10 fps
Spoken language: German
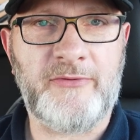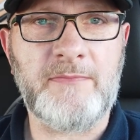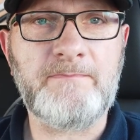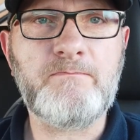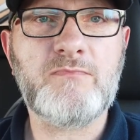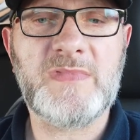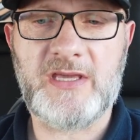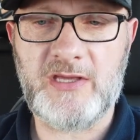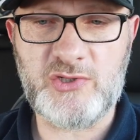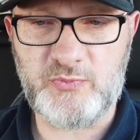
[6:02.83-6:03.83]
gefahren,
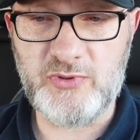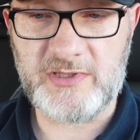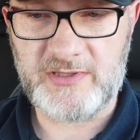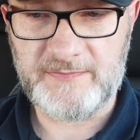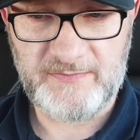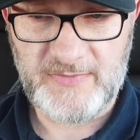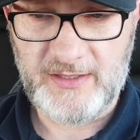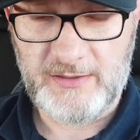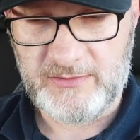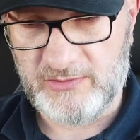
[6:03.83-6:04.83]
Regensburg,
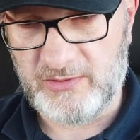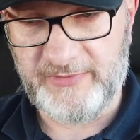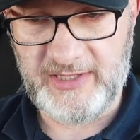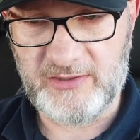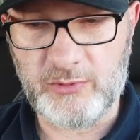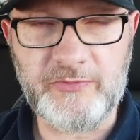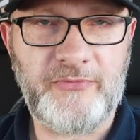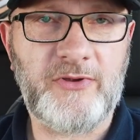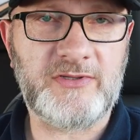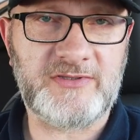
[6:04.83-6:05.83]
dann ein wenig
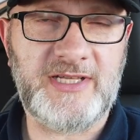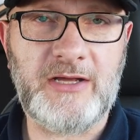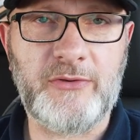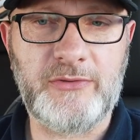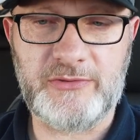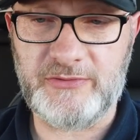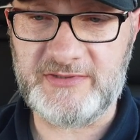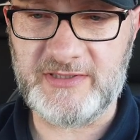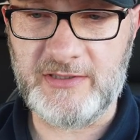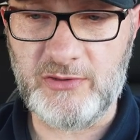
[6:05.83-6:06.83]
rumgefahren, also genau
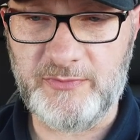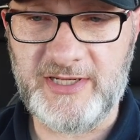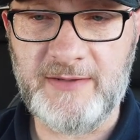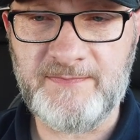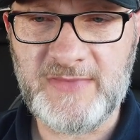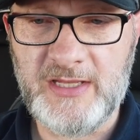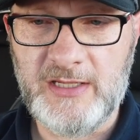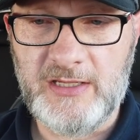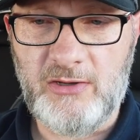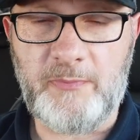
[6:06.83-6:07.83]
99 Kilometer.
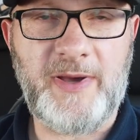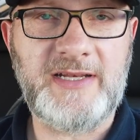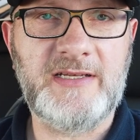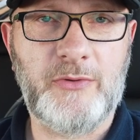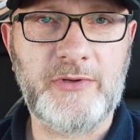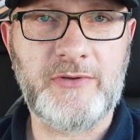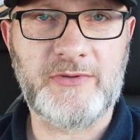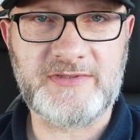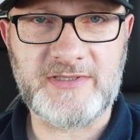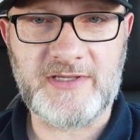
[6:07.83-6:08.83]
Habe bei den
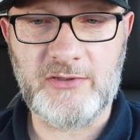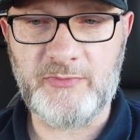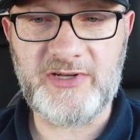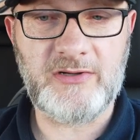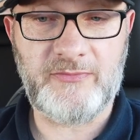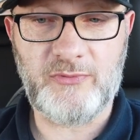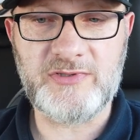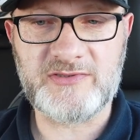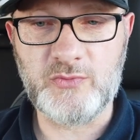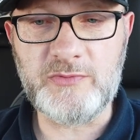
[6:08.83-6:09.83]
99 Kilometern,
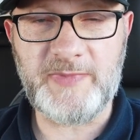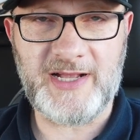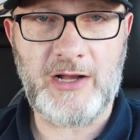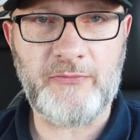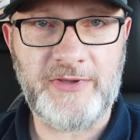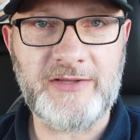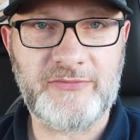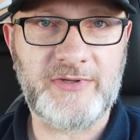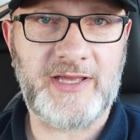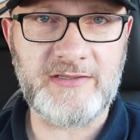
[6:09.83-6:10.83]
obwohl es gut bergauf geht,
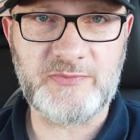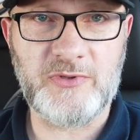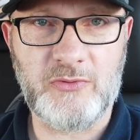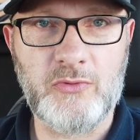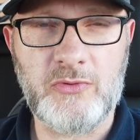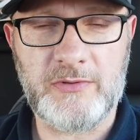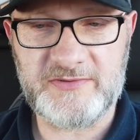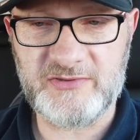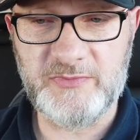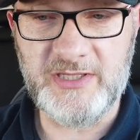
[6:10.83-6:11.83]
von Regensburg hoch
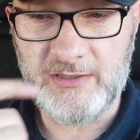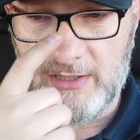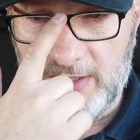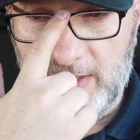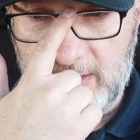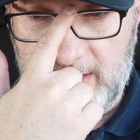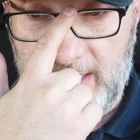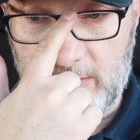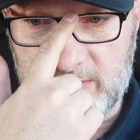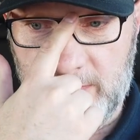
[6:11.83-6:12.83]
zu mir,
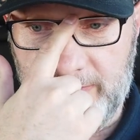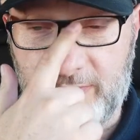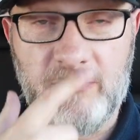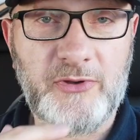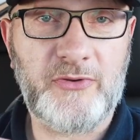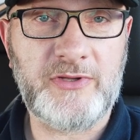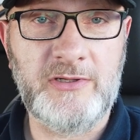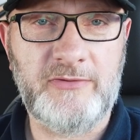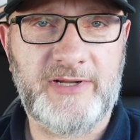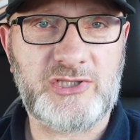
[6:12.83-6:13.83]
genau 12,9
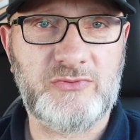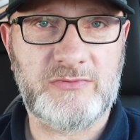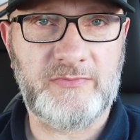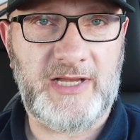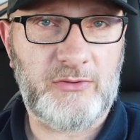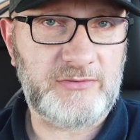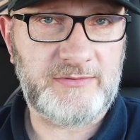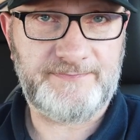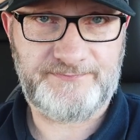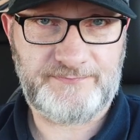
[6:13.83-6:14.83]
Kilowattstunden braucht.